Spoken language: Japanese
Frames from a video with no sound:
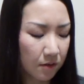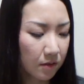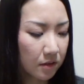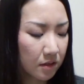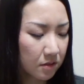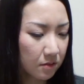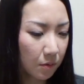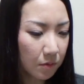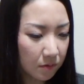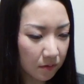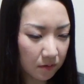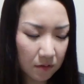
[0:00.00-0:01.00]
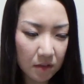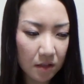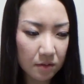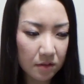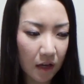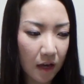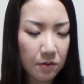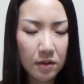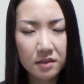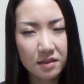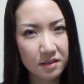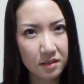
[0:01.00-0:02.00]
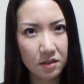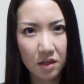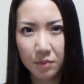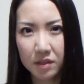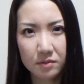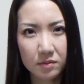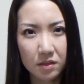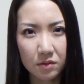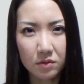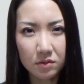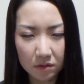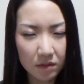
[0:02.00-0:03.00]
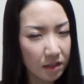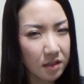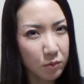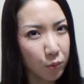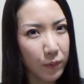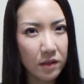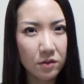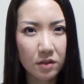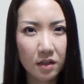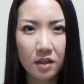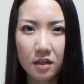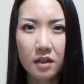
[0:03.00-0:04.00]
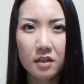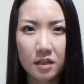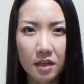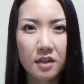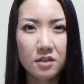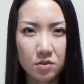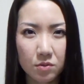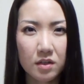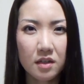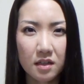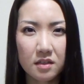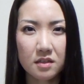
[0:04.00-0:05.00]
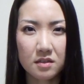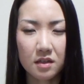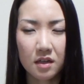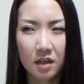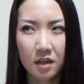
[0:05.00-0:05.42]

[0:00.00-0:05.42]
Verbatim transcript: 私本当に台湾についてはまだまだ本当に何も勉強できていない状態なんです。